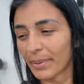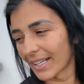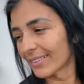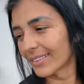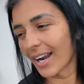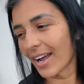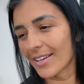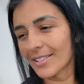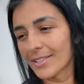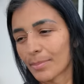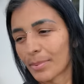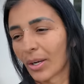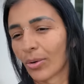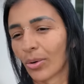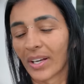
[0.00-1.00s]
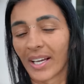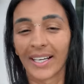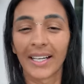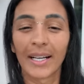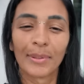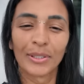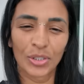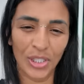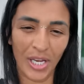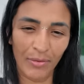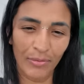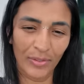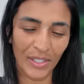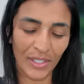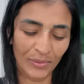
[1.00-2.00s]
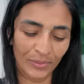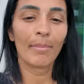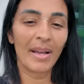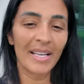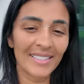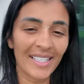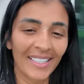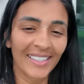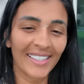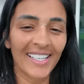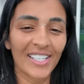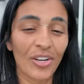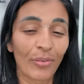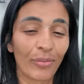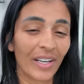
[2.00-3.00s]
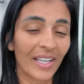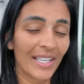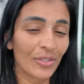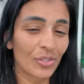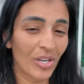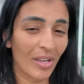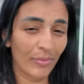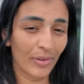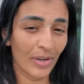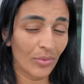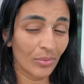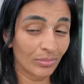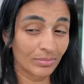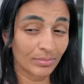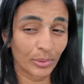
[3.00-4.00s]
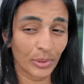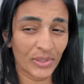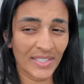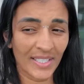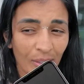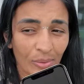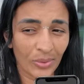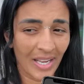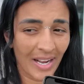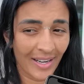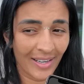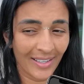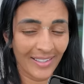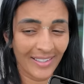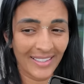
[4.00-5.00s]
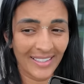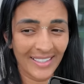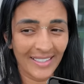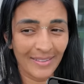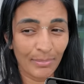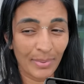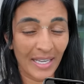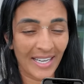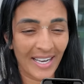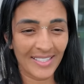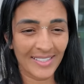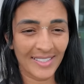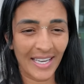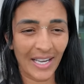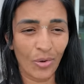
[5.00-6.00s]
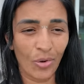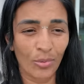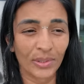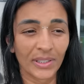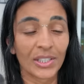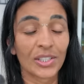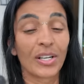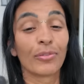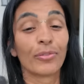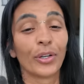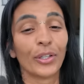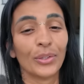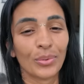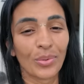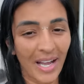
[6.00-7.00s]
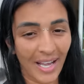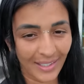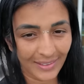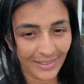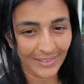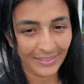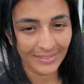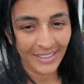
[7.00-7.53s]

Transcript: para trás para colocar na cama do chefinho. Mas galerinha, já falei com o chefão por celular e parece que a cômoda já foi doada.